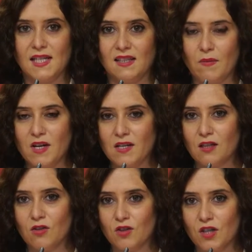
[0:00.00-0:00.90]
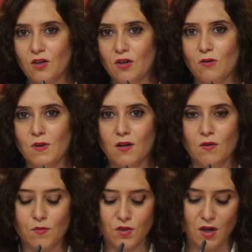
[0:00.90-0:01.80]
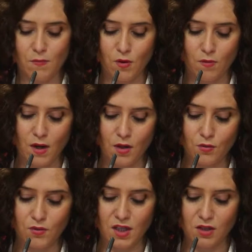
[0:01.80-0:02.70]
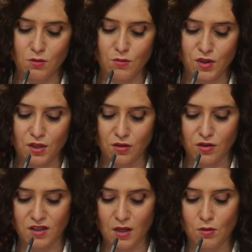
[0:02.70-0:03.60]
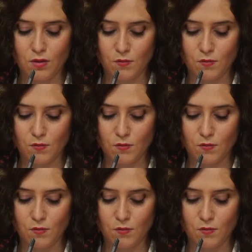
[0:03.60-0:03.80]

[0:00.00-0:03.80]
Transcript: También en este Consejo de Gobierno hemos aprobado tres nuevos centros de salud.